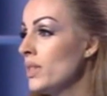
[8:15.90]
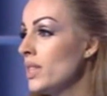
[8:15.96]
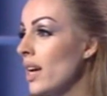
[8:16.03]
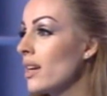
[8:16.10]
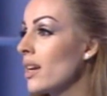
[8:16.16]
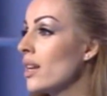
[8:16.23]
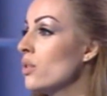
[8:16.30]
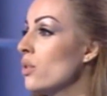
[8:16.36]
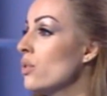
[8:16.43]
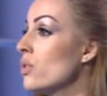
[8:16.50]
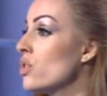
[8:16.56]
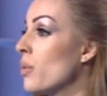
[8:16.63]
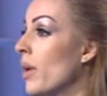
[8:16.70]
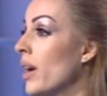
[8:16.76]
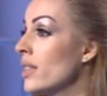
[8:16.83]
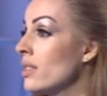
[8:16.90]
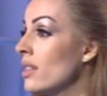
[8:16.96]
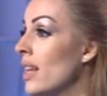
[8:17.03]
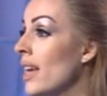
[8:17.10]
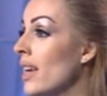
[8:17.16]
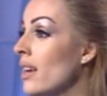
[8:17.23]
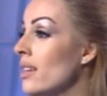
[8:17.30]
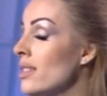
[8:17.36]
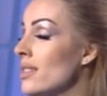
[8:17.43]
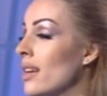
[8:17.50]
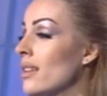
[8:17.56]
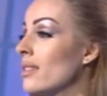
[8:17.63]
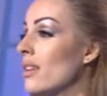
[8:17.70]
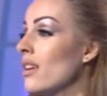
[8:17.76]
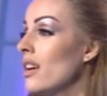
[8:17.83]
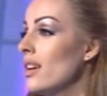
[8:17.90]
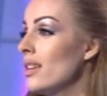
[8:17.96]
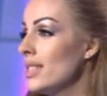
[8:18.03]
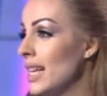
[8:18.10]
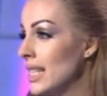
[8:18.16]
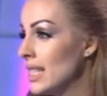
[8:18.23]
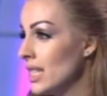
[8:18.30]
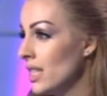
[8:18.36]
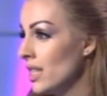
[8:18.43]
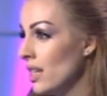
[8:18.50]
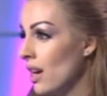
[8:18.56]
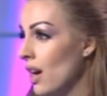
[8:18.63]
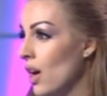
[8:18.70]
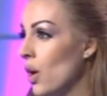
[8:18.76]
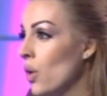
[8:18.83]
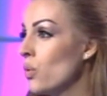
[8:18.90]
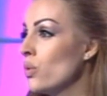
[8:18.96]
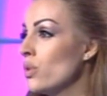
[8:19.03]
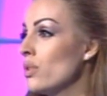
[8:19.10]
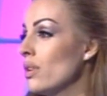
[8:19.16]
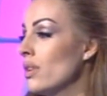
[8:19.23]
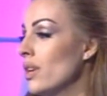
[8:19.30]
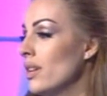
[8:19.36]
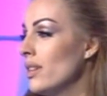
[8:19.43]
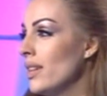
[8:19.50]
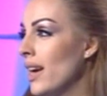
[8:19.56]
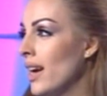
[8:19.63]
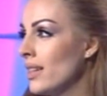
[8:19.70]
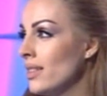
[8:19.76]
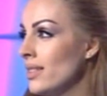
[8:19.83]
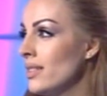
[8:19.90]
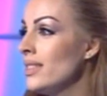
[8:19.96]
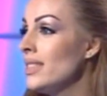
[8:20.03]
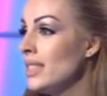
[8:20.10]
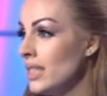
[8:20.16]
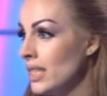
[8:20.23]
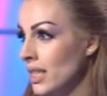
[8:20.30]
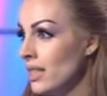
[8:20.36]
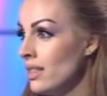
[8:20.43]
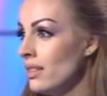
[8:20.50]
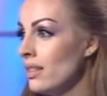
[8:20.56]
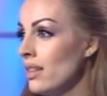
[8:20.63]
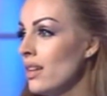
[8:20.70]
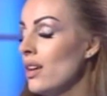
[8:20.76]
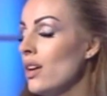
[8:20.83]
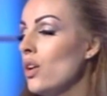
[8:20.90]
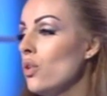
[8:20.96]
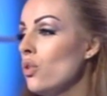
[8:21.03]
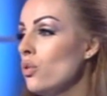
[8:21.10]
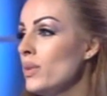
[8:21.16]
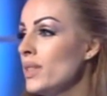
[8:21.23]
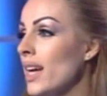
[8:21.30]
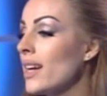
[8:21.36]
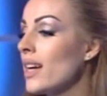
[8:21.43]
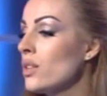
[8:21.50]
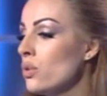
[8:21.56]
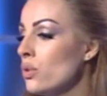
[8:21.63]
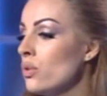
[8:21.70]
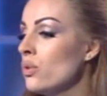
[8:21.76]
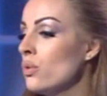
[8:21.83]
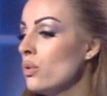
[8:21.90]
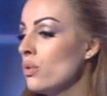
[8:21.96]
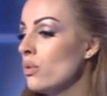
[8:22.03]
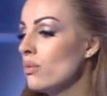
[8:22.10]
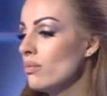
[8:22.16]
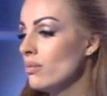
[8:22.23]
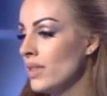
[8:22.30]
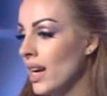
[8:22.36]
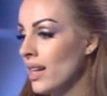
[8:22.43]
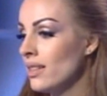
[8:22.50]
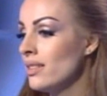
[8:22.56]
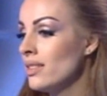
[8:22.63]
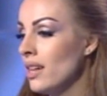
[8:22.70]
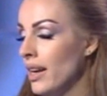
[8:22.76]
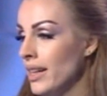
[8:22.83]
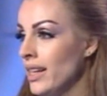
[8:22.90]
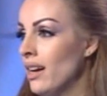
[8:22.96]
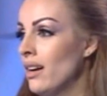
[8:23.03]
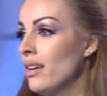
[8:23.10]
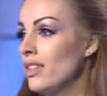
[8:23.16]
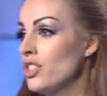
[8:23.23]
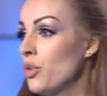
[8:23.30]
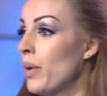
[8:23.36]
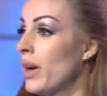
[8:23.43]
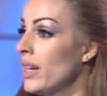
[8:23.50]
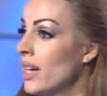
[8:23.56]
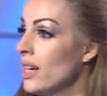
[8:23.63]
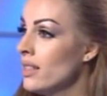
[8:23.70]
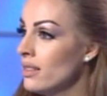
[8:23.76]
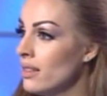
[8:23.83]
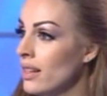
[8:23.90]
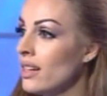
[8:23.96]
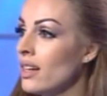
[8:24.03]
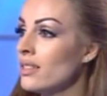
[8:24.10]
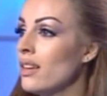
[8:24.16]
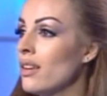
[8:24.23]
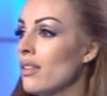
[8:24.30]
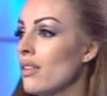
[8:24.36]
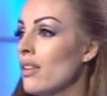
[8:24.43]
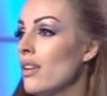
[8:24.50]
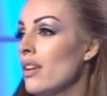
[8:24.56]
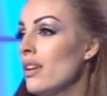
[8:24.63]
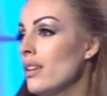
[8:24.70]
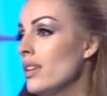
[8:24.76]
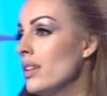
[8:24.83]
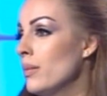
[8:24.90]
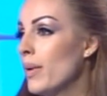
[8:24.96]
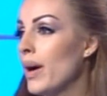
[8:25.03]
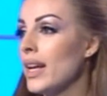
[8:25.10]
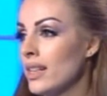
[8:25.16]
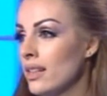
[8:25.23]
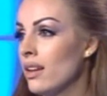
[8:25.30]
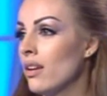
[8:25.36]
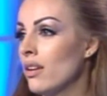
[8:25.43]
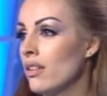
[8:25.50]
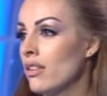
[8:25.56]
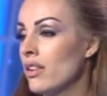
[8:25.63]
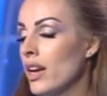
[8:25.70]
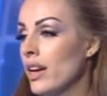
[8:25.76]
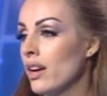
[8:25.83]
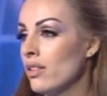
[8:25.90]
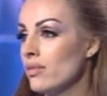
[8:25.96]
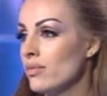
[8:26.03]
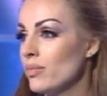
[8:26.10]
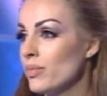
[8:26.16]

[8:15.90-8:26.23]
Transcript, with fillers: بيتاكدوا انه جمعيات ليست سياسيه او يعني دينيه نعم وبيتاكدوا انه يعني صحيحه الجمعيات ليقدر ينبعث لها الريع